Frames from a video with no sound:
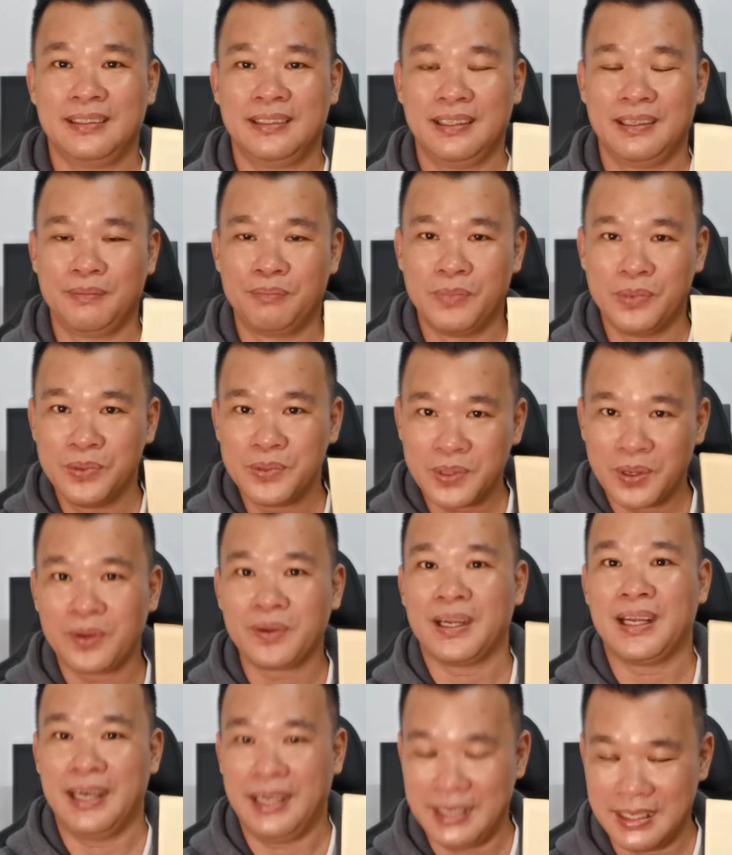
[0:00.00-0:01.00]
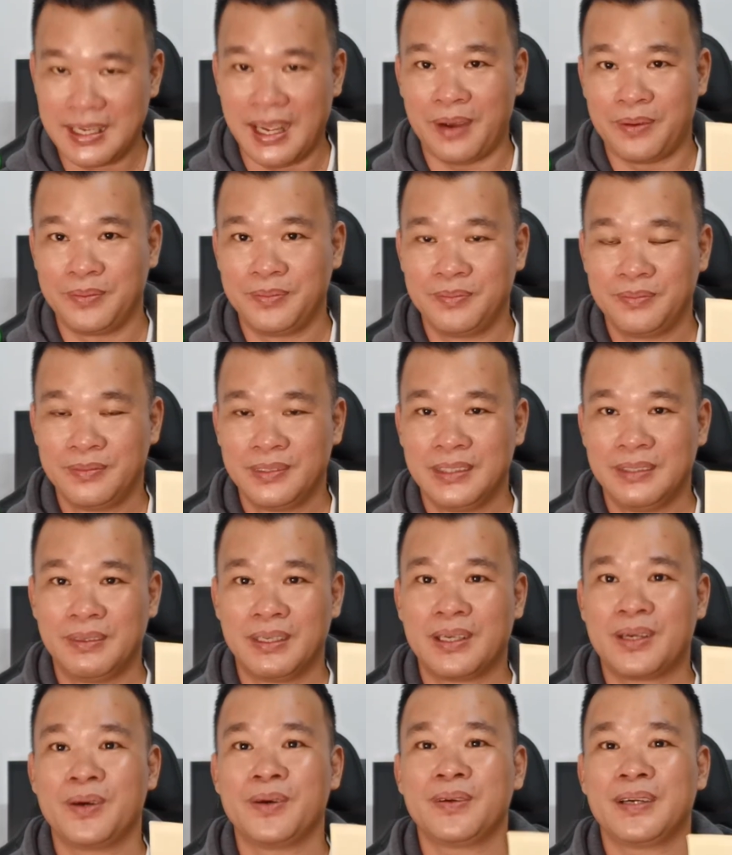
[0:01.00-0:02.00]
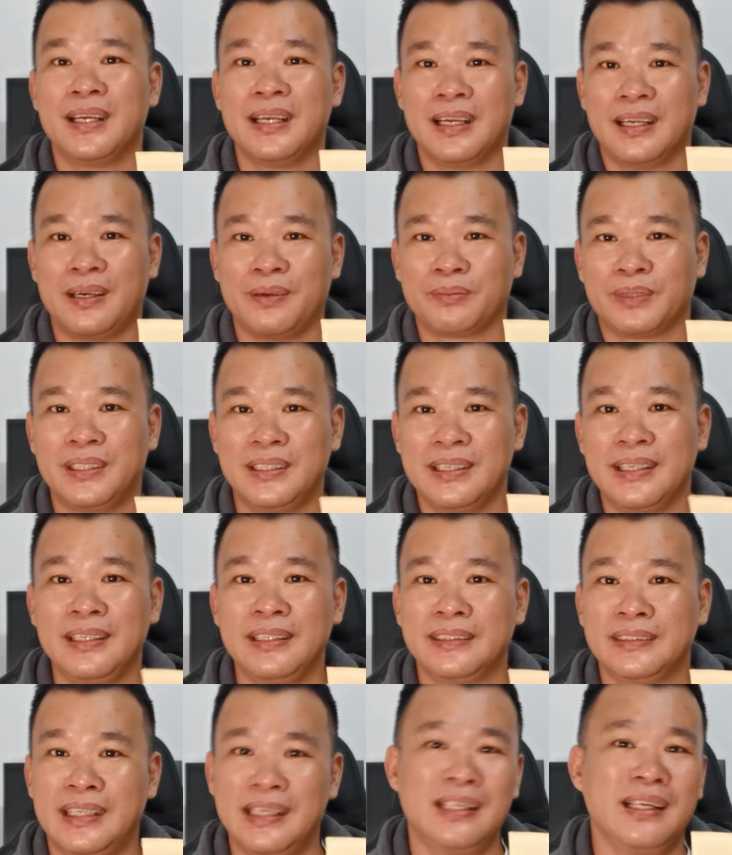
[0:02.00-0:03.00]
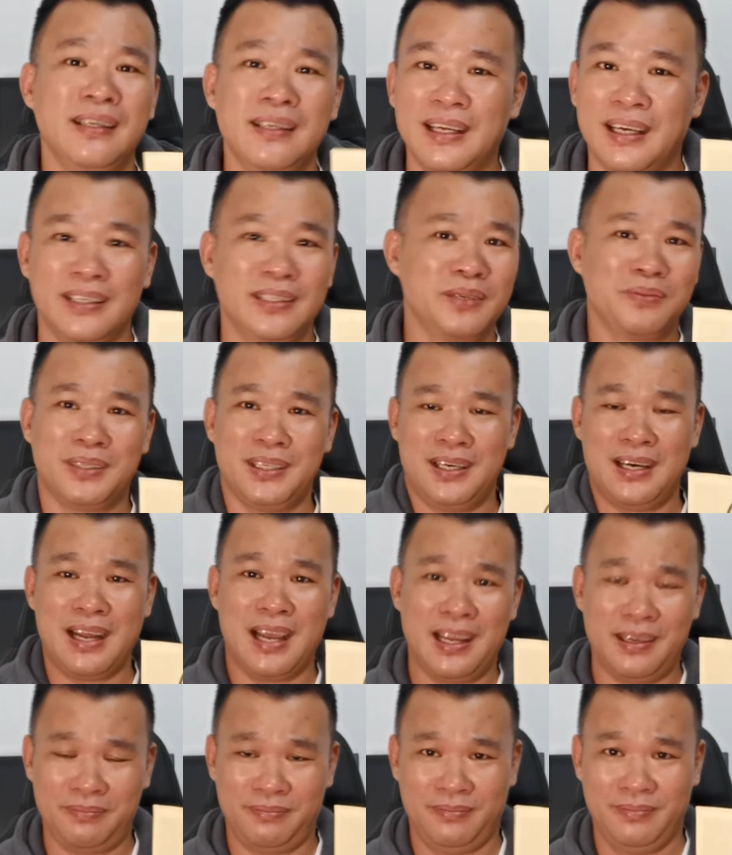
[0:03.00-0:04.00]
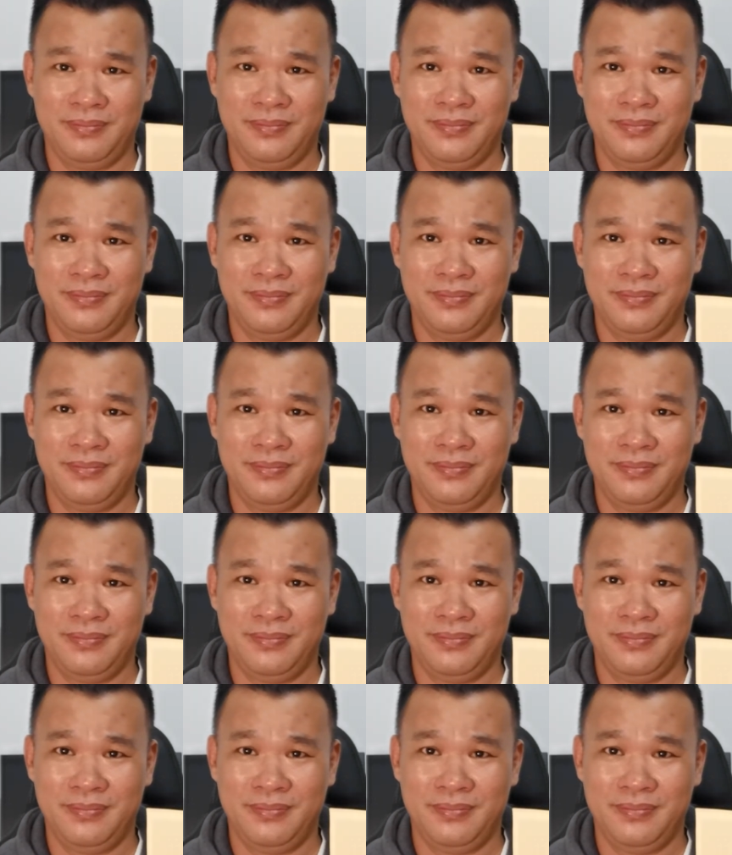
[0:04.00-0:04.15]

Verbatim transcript: thì muốn cô này lấy chồng nhưng mà cô này là đồng tình luyến ái nữ chỉ thích nữ không thích nam